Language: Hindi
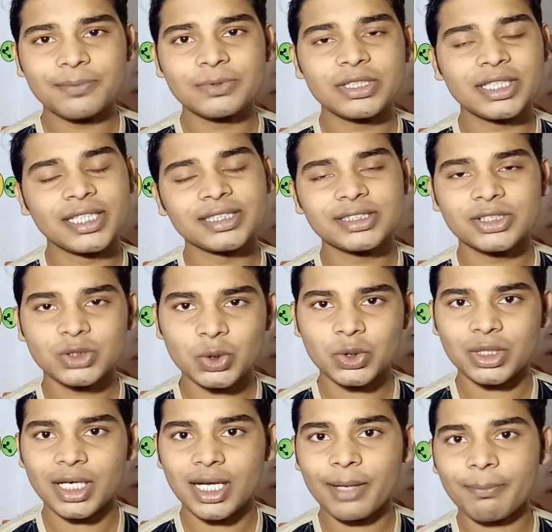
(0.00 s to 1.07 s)
सबसे कैसे
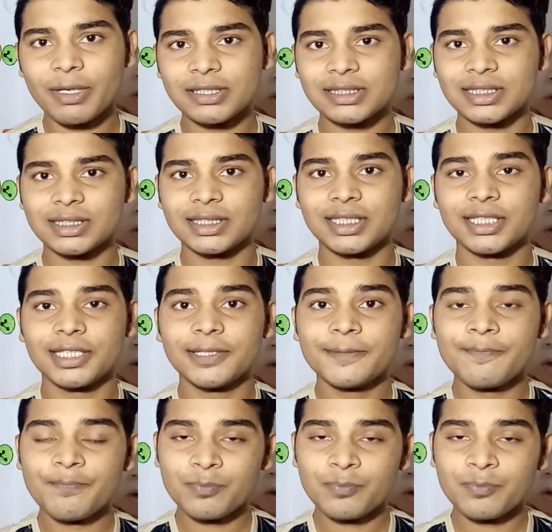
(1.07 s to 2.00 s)
छुटकारा पा सकते हैं